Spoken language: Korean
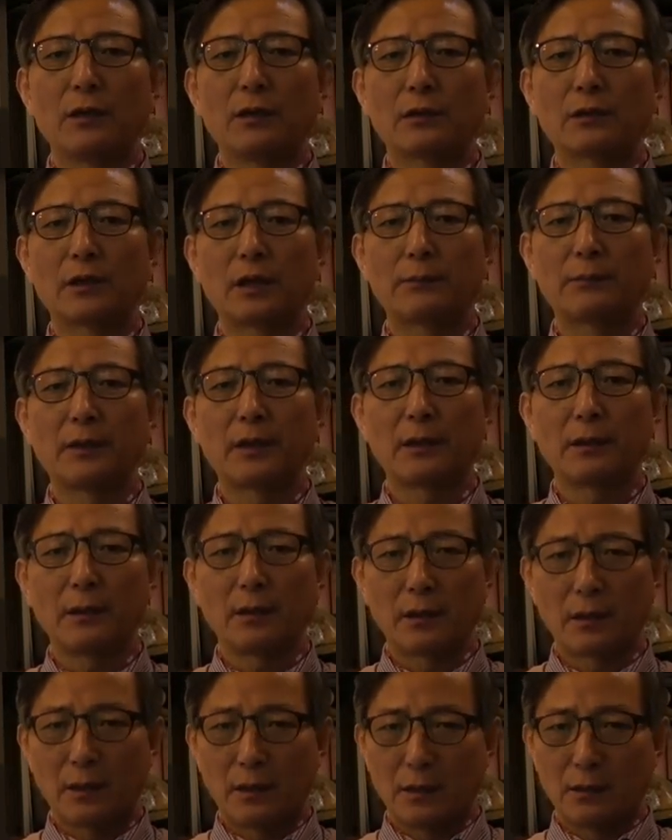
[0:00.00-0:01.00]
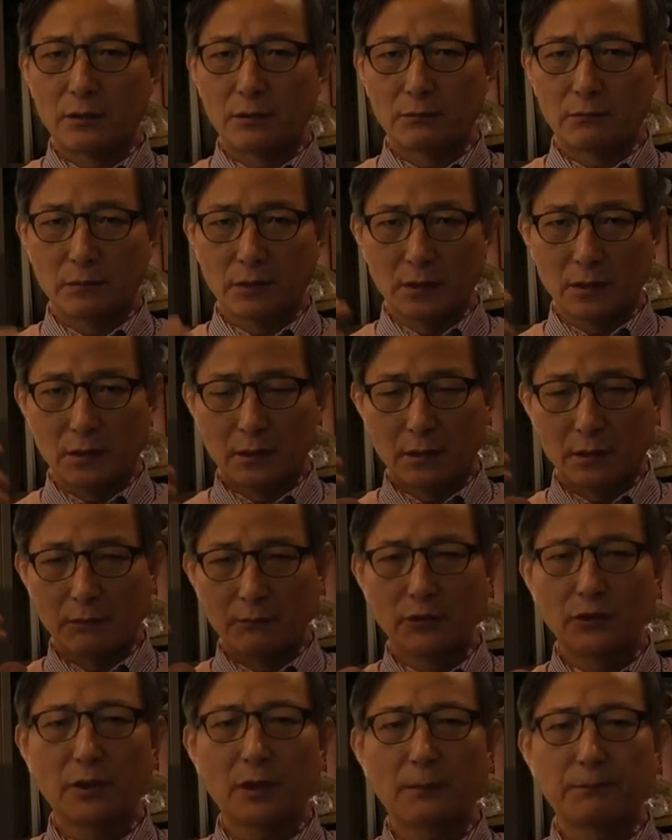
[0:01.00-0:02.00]
그 다음에
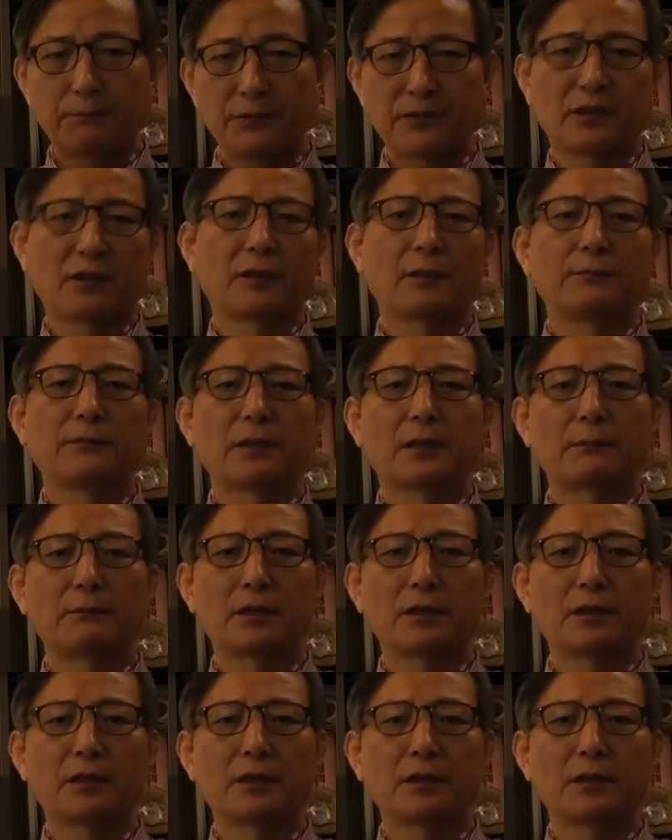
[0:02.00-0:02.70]
머리가 비상합니다.